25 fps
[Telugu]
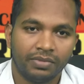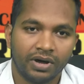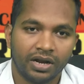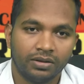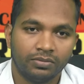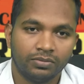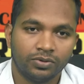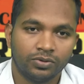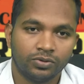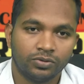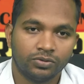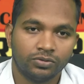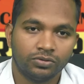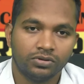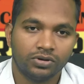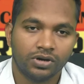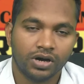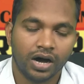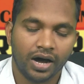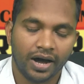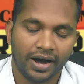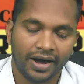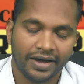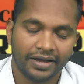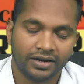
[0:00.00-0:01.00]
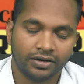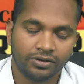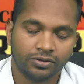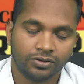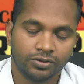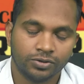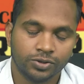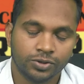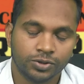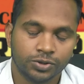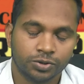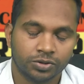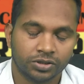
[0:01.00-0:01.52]
మనము
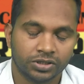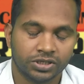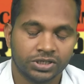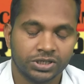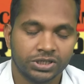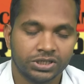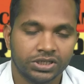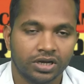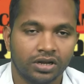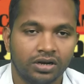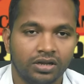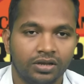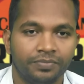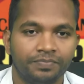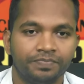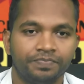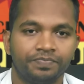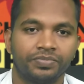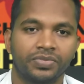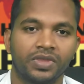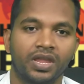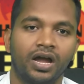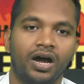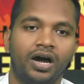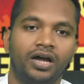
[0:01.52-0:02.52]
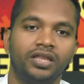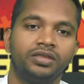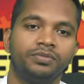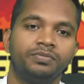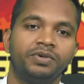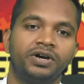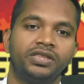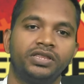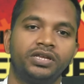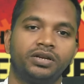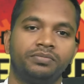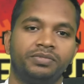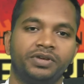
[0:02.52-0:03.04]
ఆయన్ను స్థుతించాలి అంత
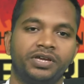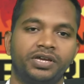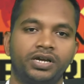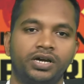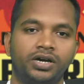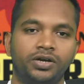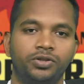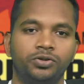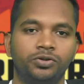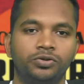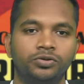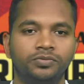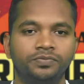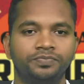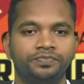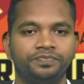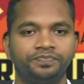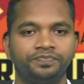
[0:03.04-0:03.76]
మాత్రమే కాదు